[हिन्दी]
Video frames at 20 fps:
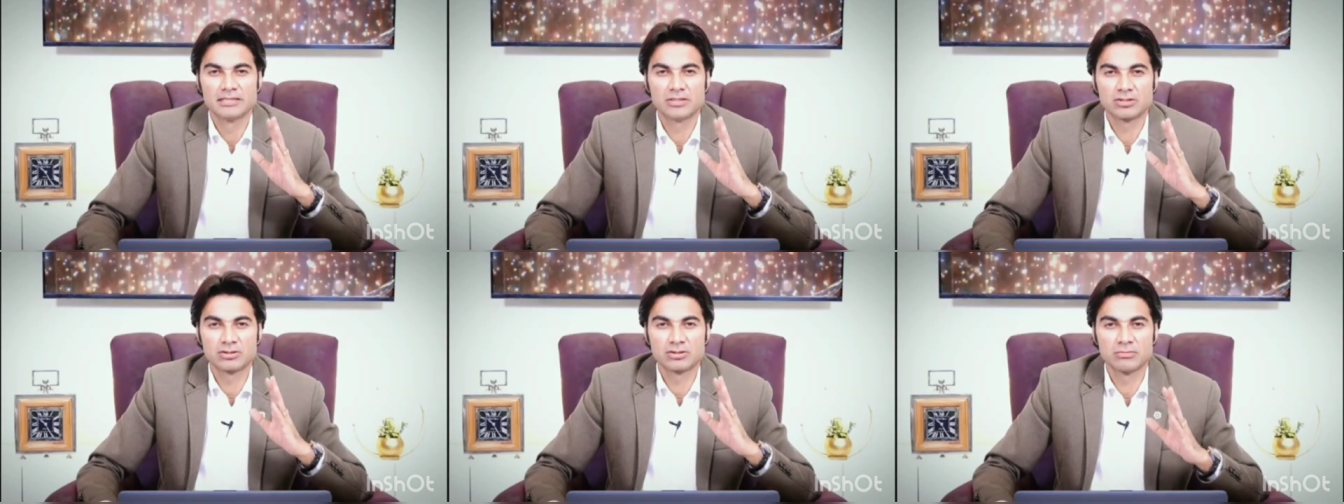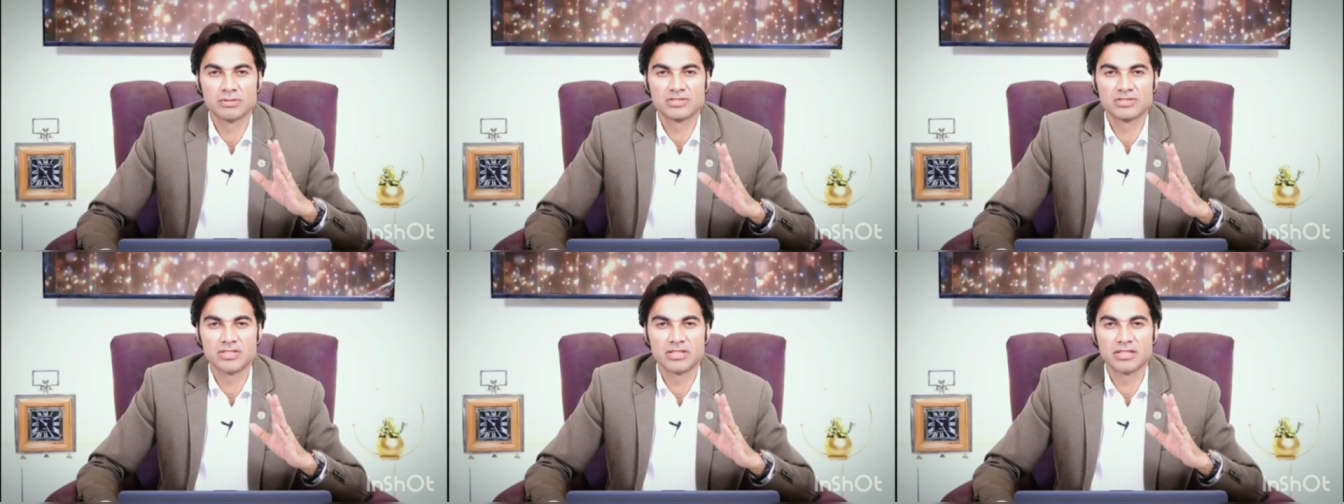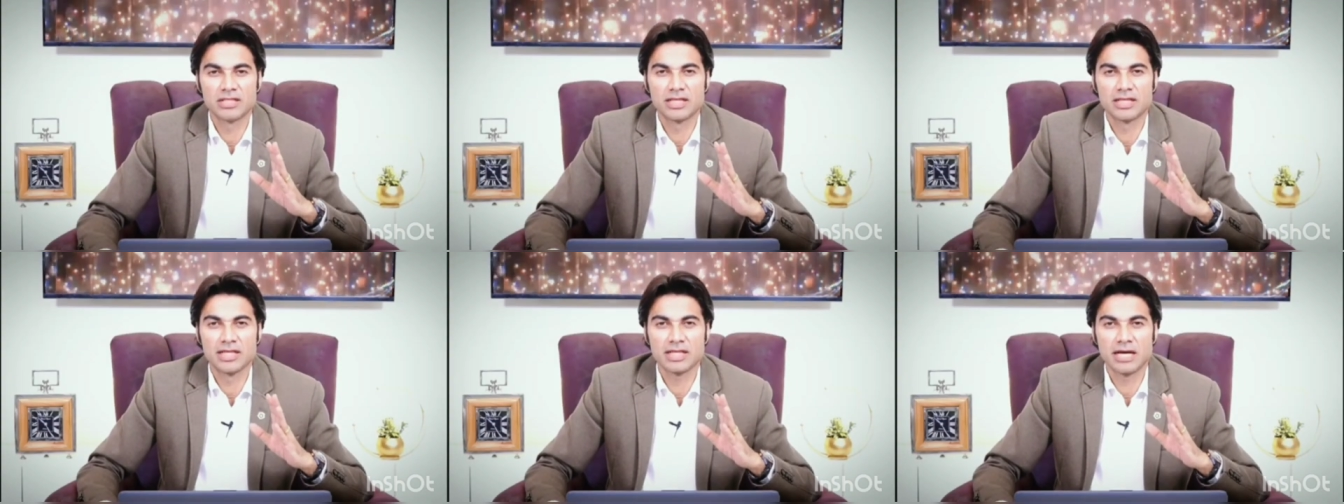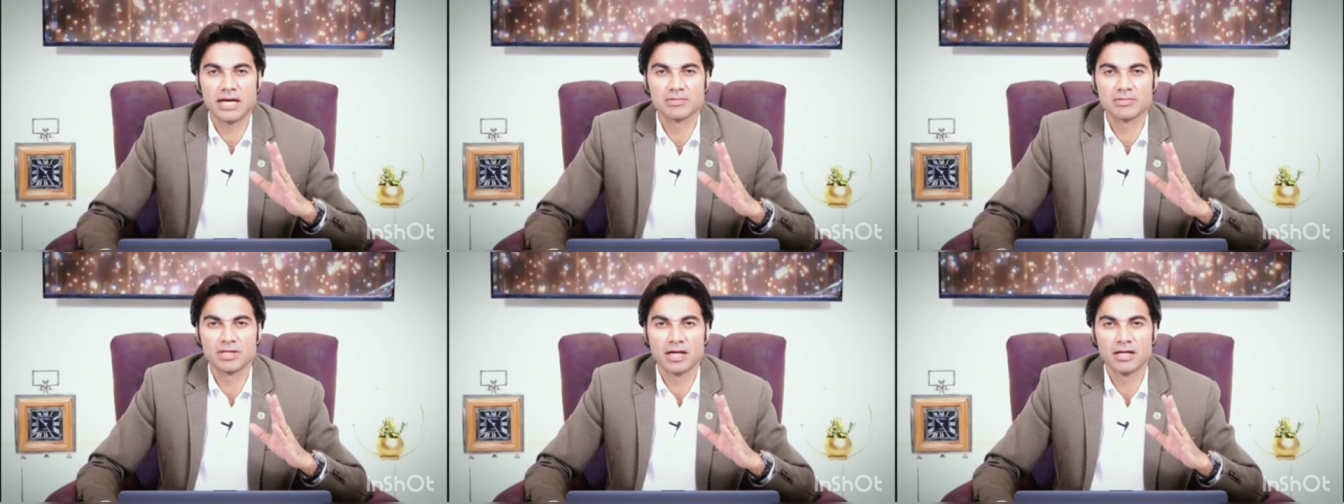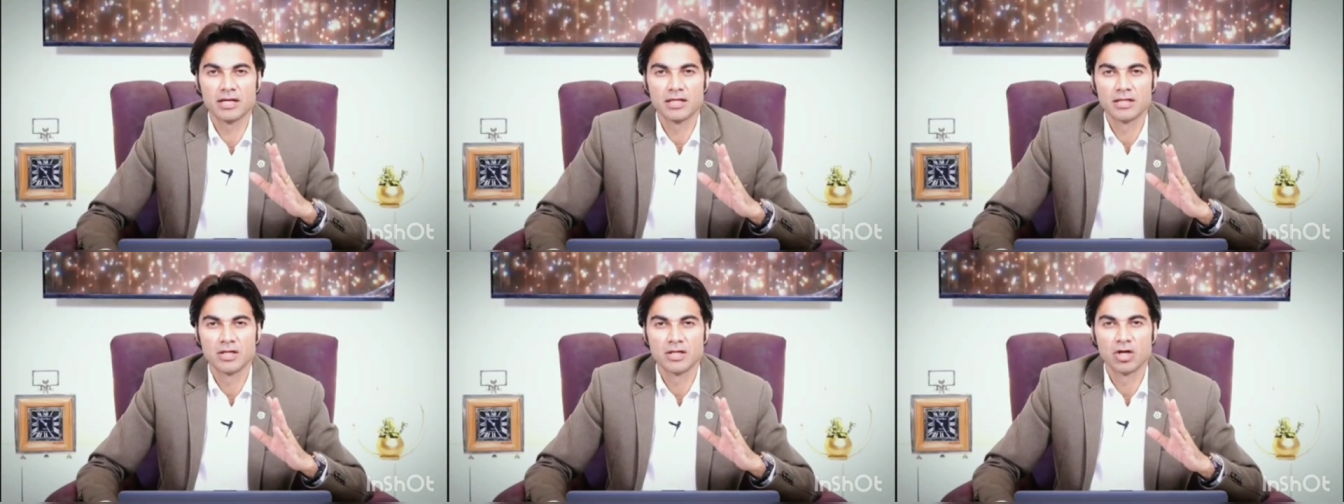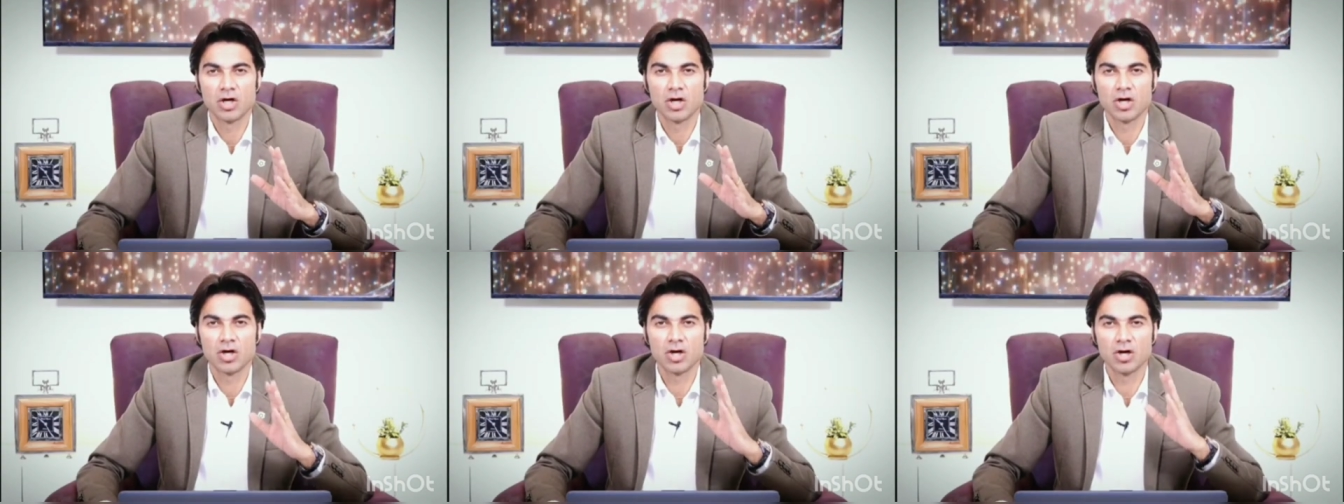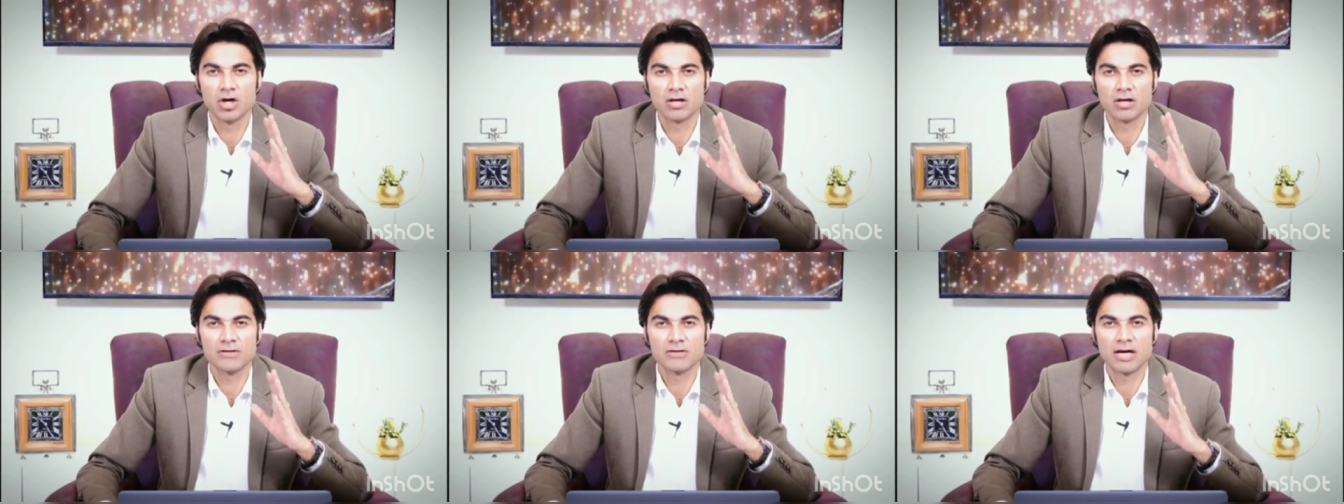यीशु मसीह के नाम का
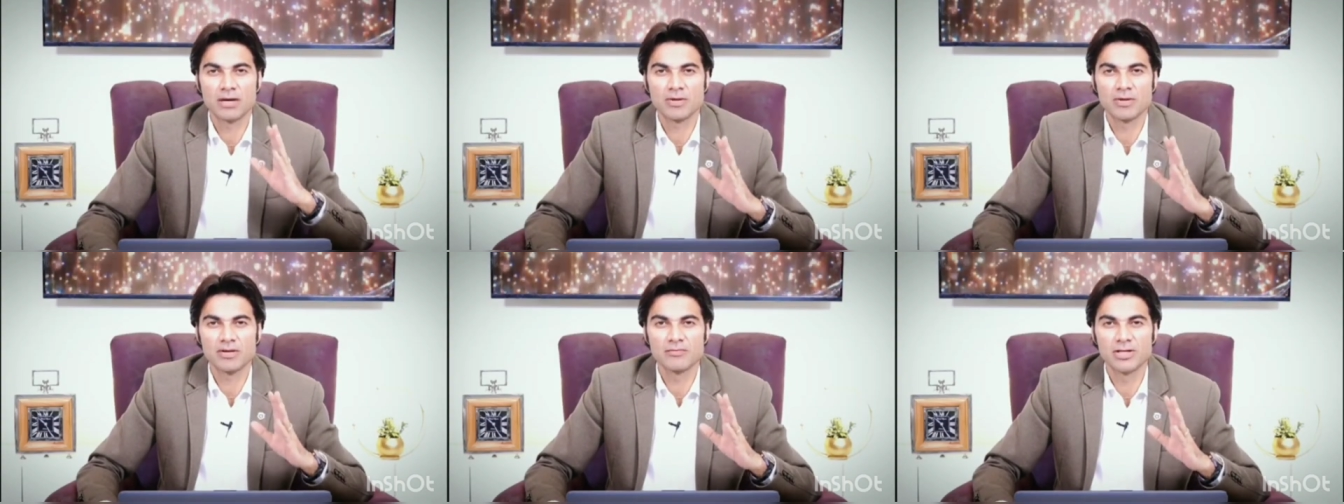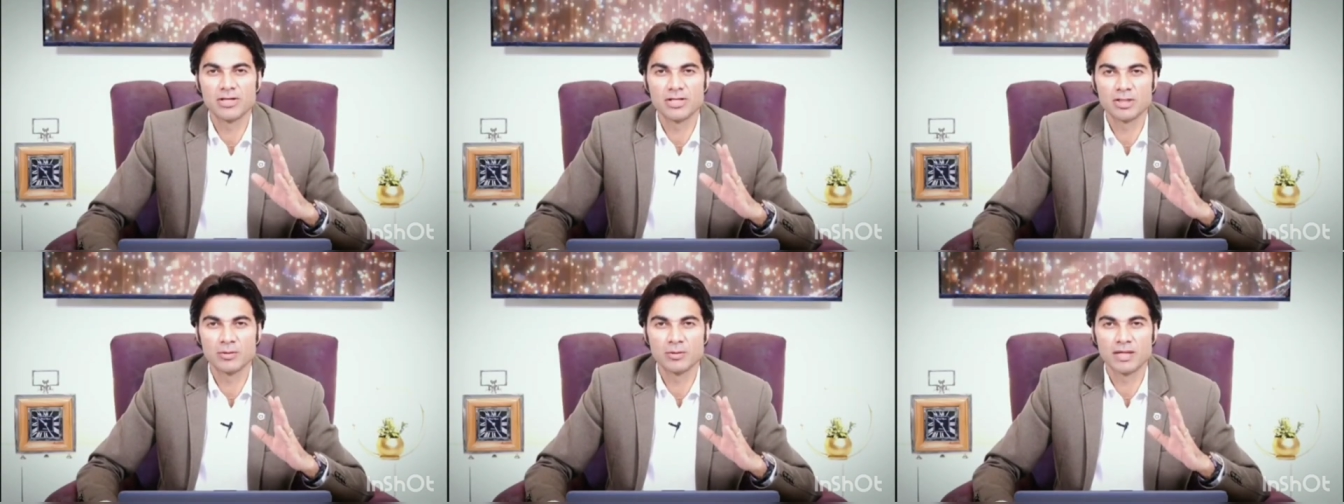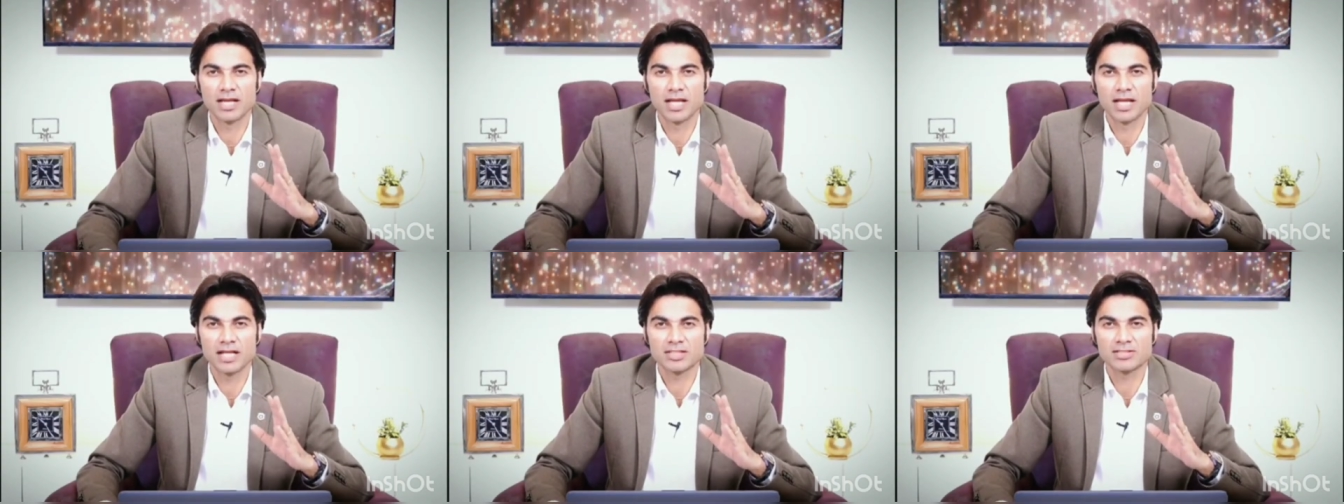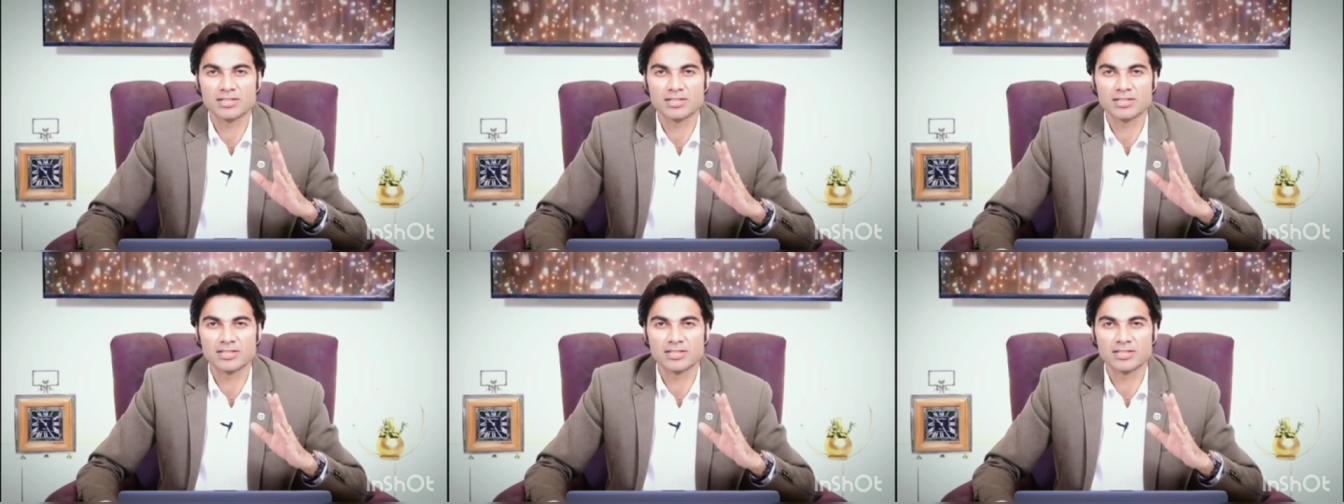और वहां पर वीडियो